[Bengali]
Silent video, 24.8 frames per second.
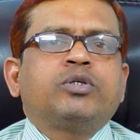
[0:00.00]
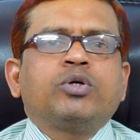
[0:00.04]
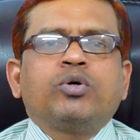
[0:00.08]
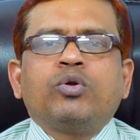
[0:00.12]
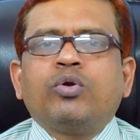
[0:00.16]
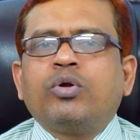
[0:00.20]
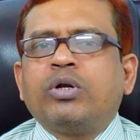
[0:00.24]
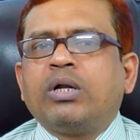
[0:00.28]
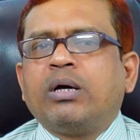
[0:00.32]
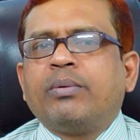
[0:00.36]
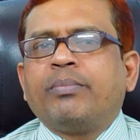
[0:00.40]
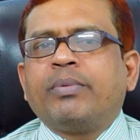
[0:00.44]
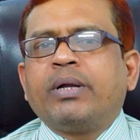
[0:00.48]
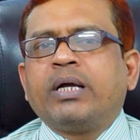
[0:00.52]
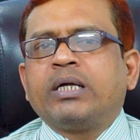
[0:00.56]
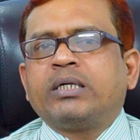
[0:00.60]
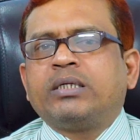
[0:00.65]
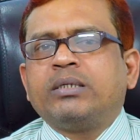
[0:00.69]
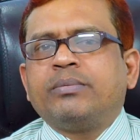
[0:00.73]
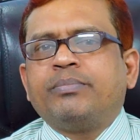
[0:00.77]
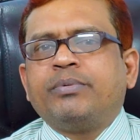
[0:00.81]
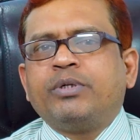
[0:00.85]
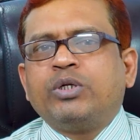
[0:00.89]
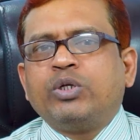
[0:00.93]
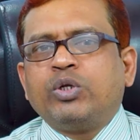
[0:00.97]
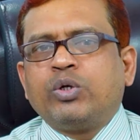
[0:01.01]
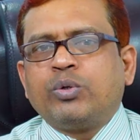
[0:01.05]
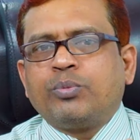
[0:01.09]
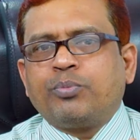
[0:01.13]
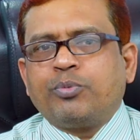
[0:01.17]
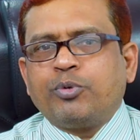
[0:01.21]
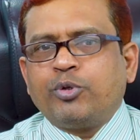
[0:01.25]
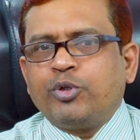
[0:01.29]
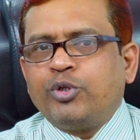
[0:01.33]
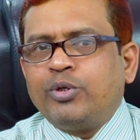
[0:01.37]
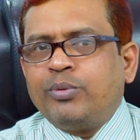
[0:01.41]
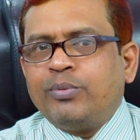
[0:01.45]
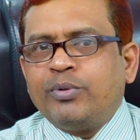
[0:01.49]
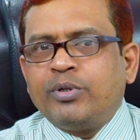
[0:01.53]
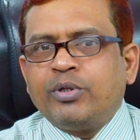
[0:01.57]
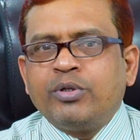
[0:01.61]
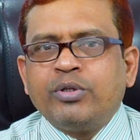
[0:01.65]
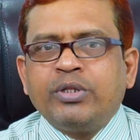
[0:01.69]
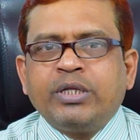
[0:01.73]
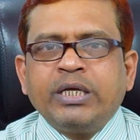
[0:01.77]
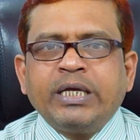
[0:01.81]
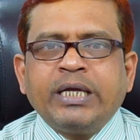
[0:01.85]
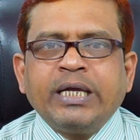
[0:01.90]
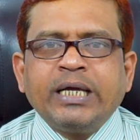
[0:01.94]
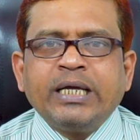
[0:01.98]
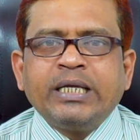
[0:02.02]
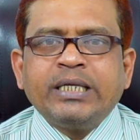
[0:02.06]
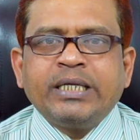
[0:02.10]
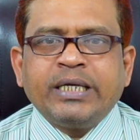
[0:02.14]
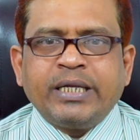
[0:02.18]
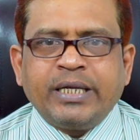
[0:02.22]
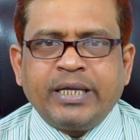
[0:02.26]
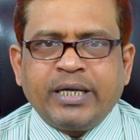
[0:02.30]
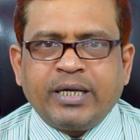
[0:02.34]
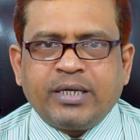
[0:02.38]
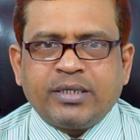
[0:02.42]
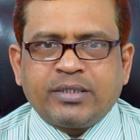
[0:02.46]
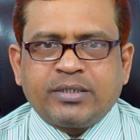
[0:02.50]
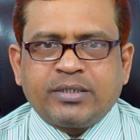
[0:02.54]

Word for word: চলুন আমরা একটি ভিডিওর প্রতিবেদন থেকে জেনে